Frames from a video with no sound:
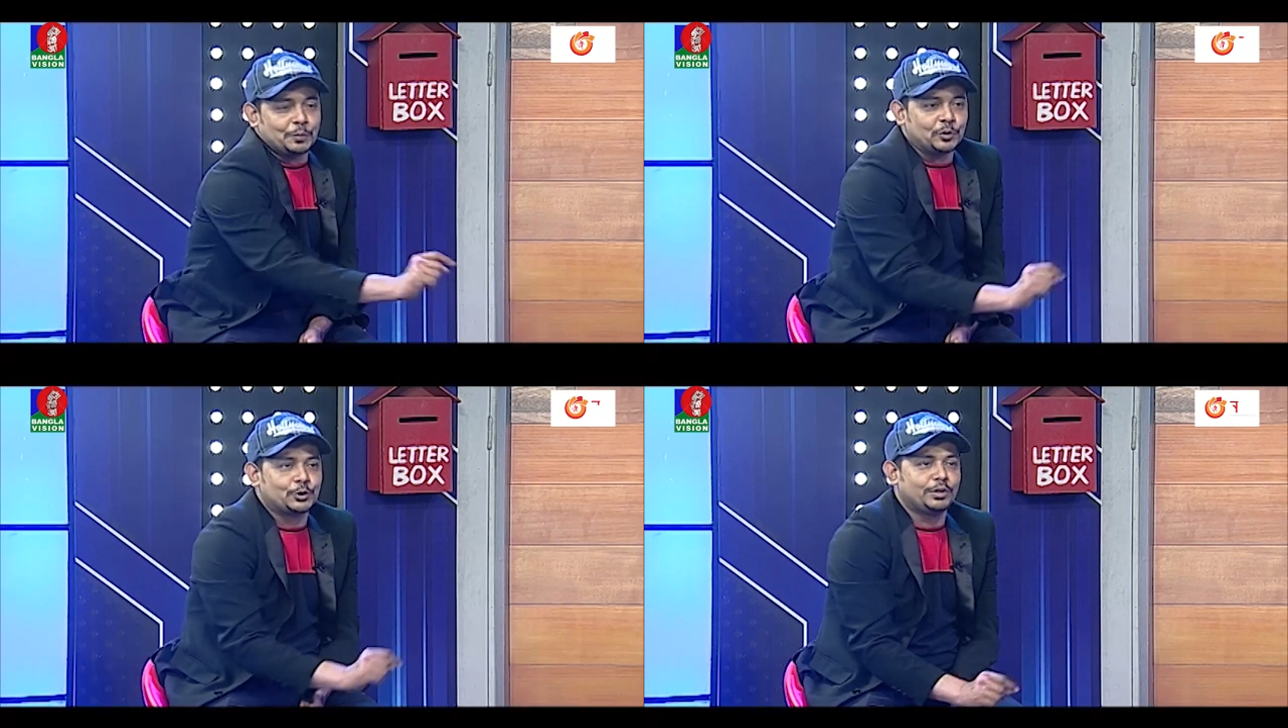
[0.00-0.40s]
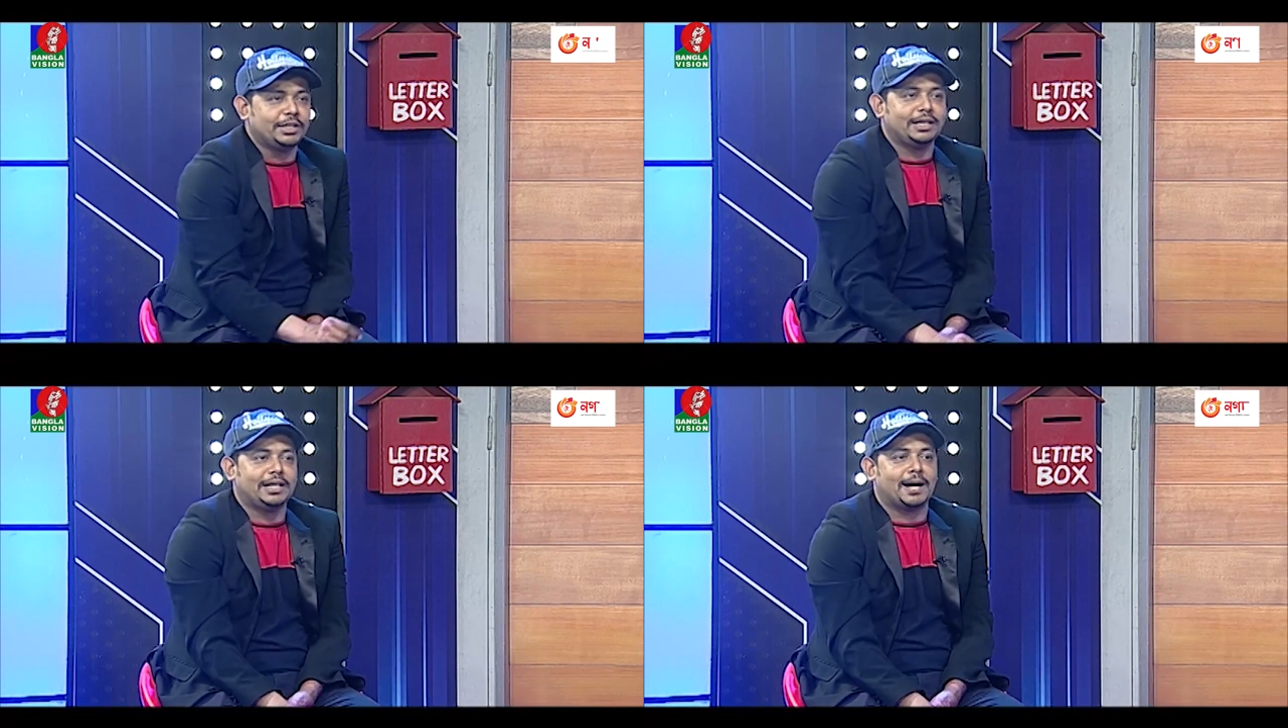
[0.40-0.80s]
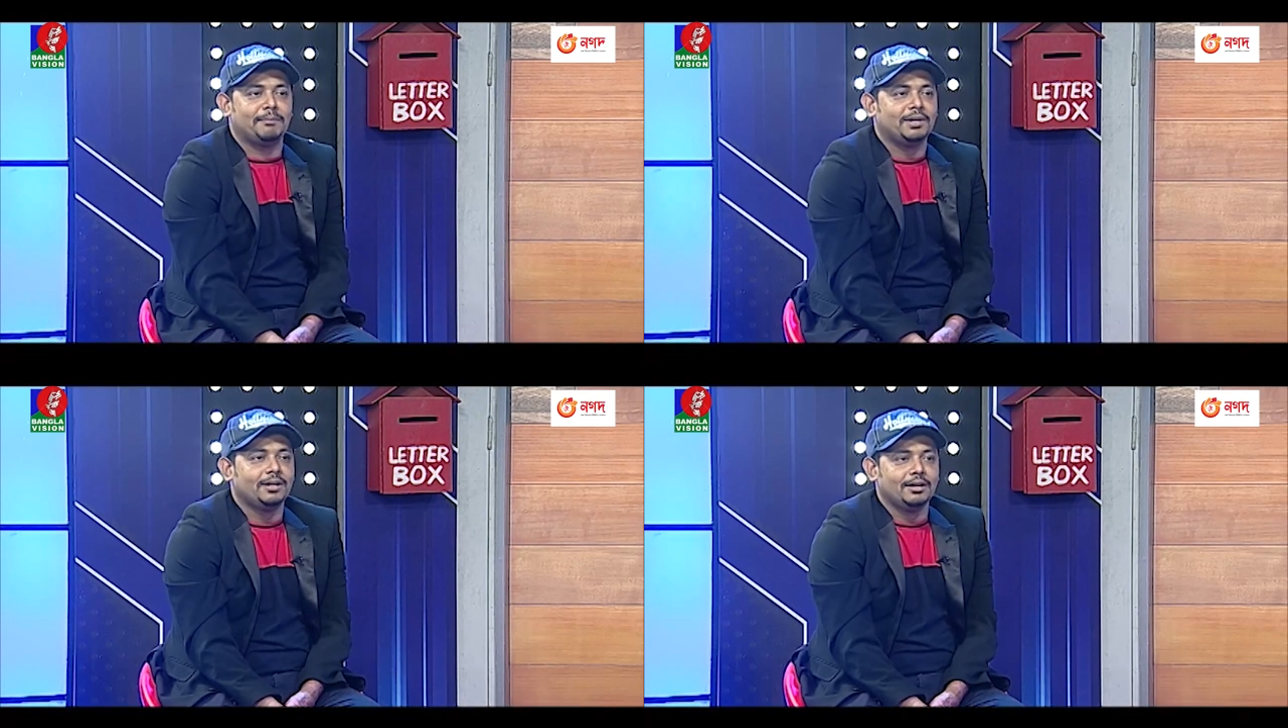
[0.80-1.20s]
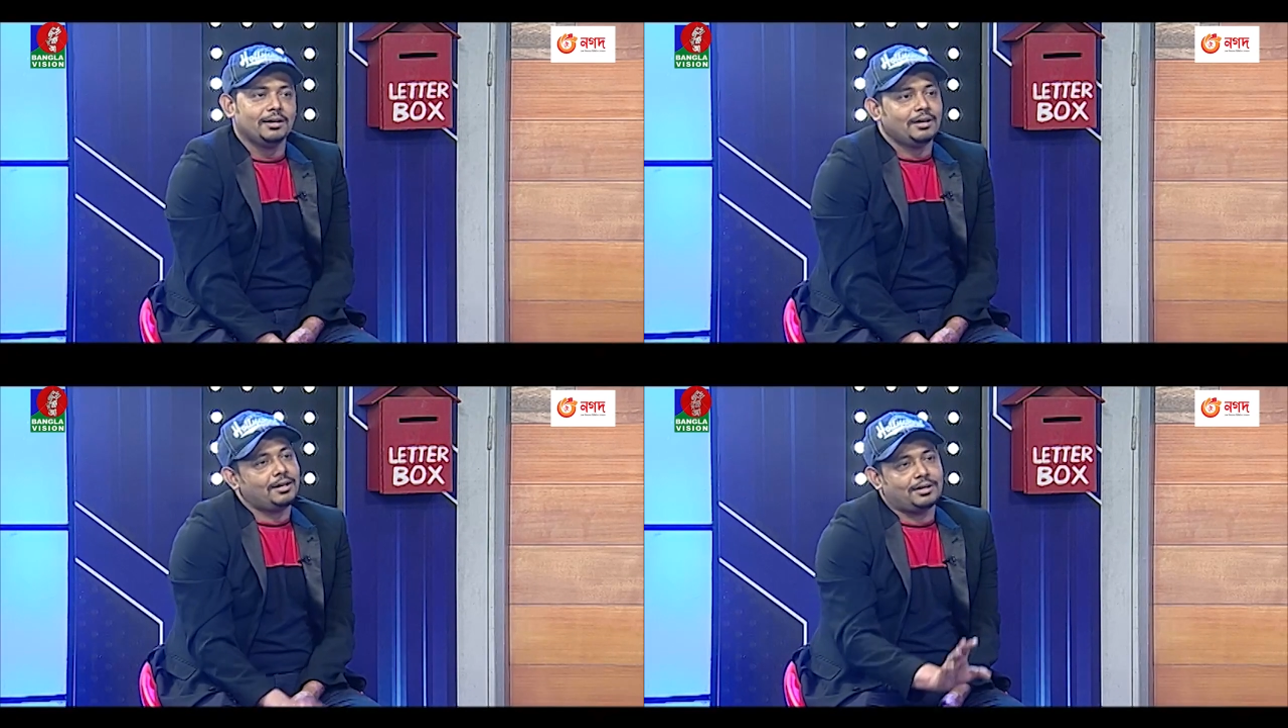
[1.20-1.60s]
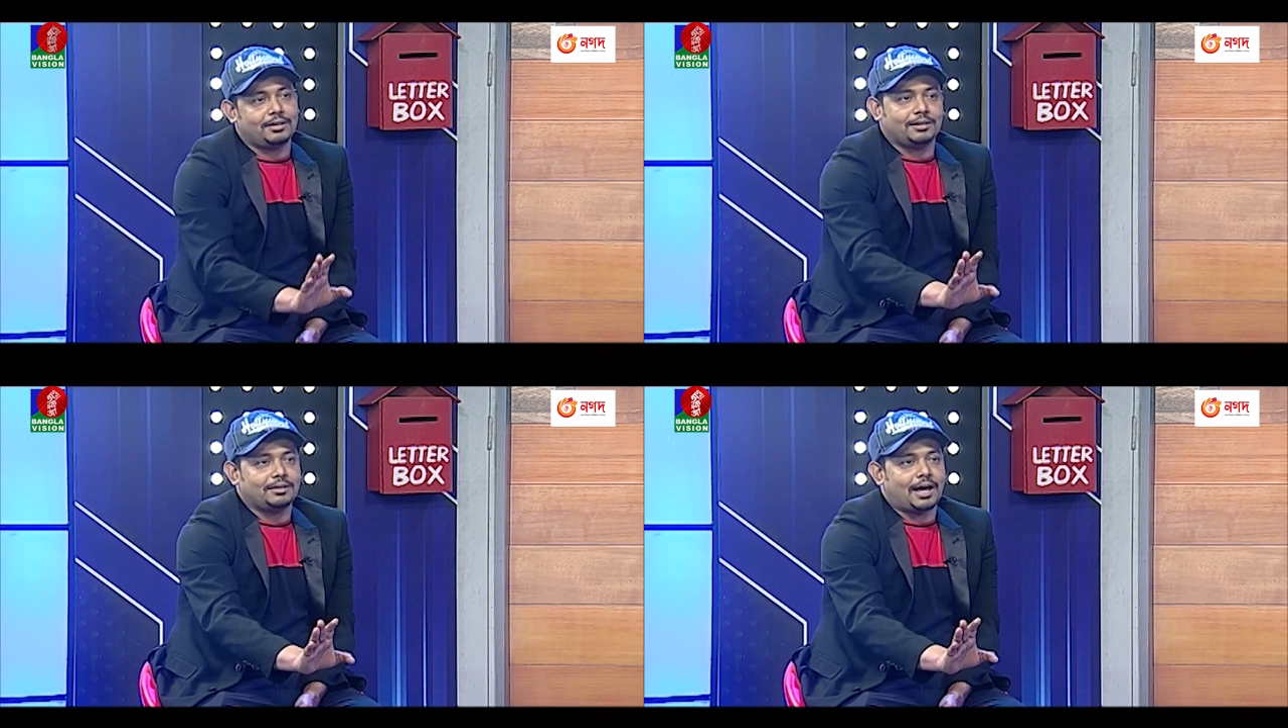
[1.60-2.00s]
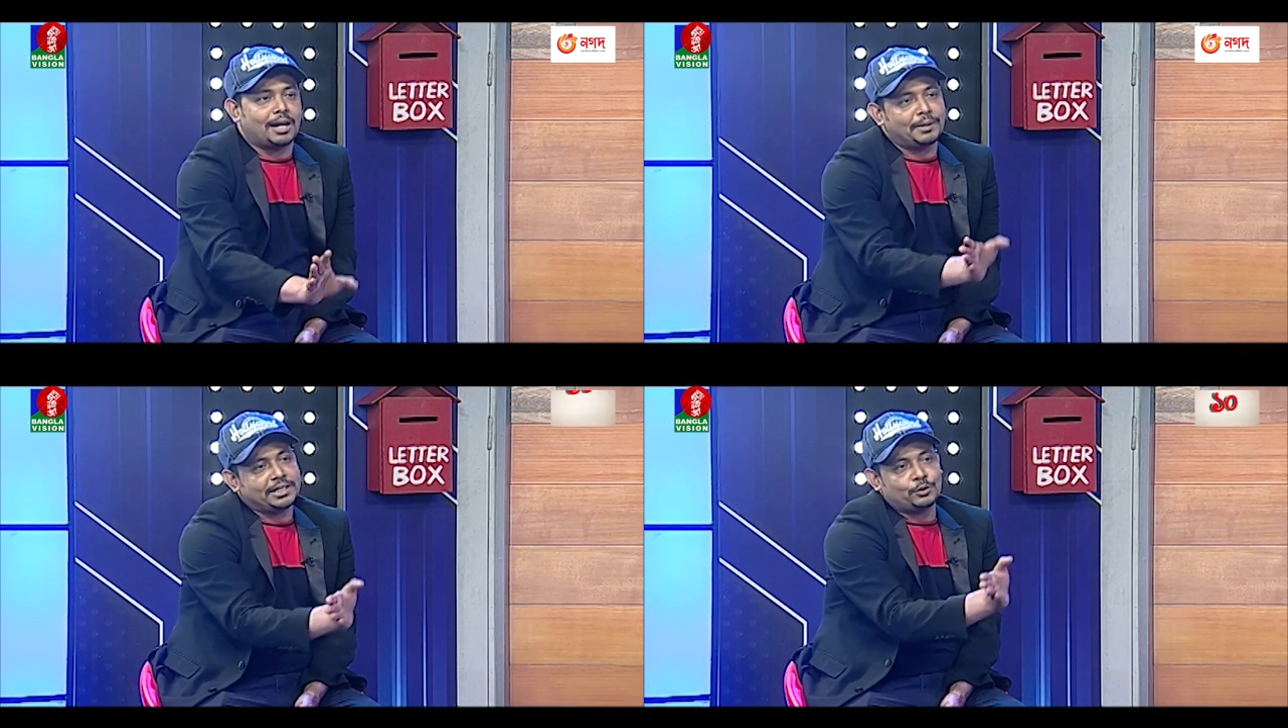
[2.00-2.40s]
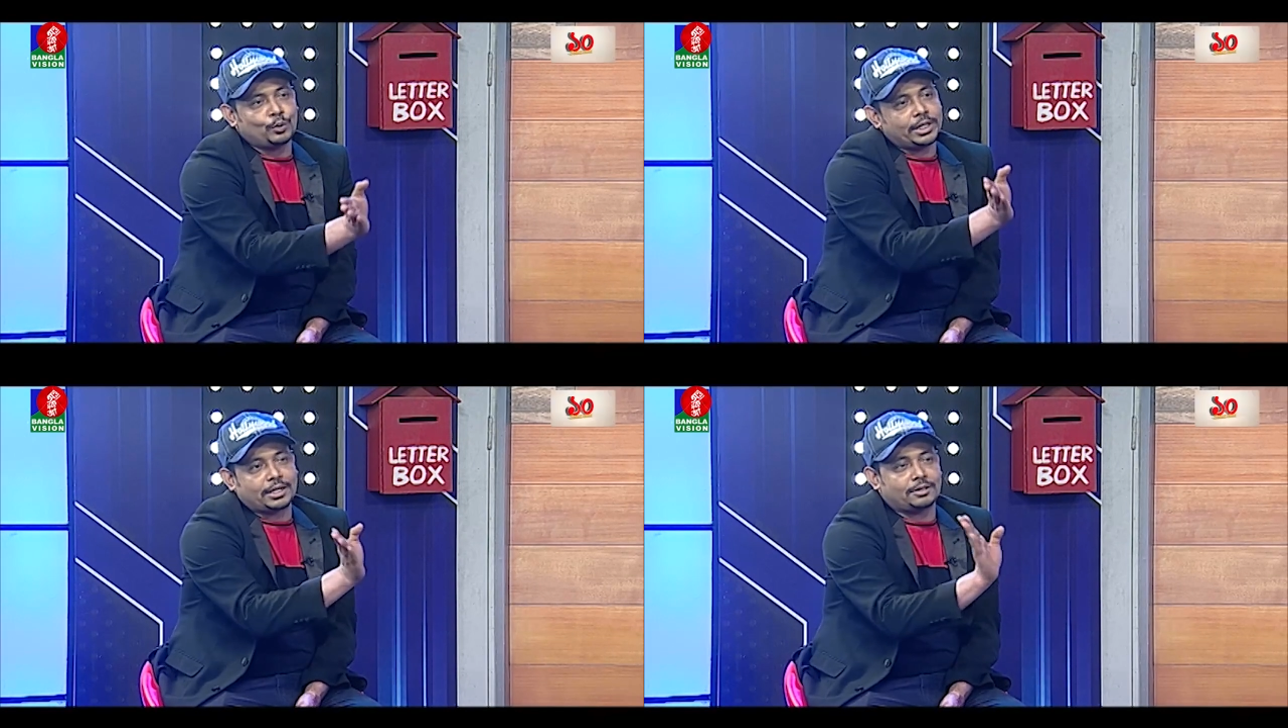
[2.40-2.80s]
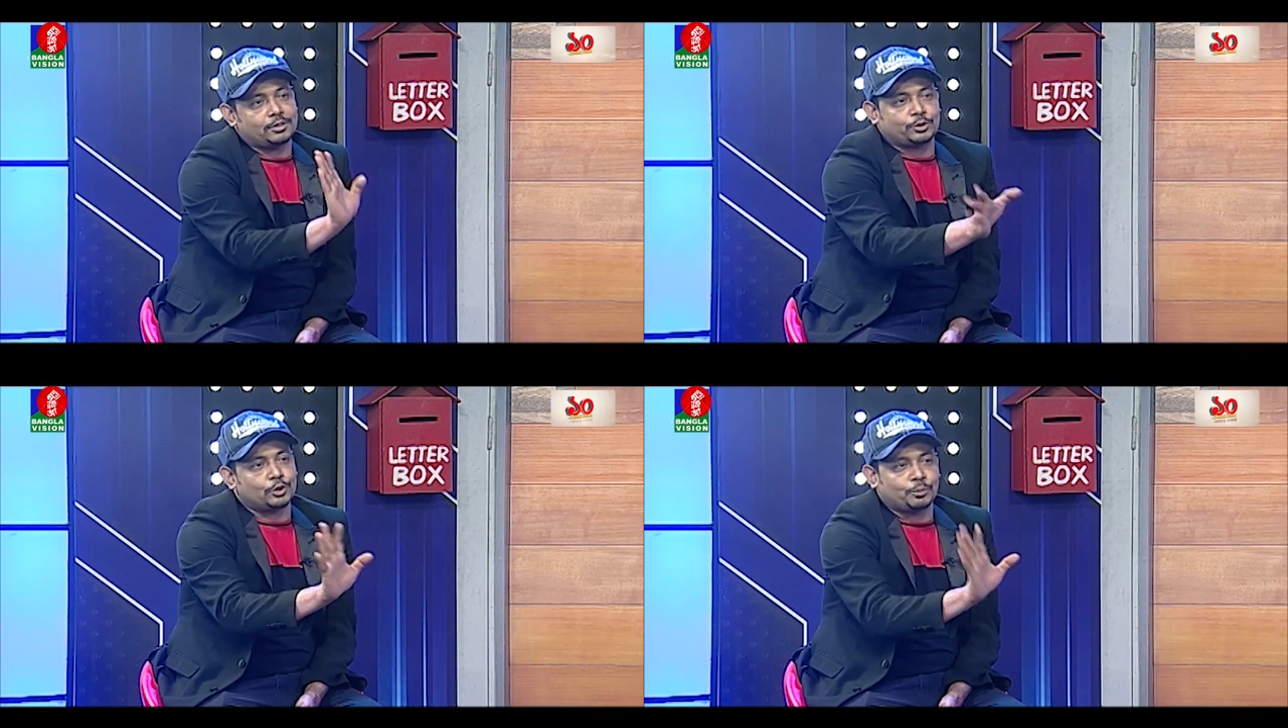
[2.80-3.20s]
পরশু দিন নিলাম আলমারিতে তুলে যত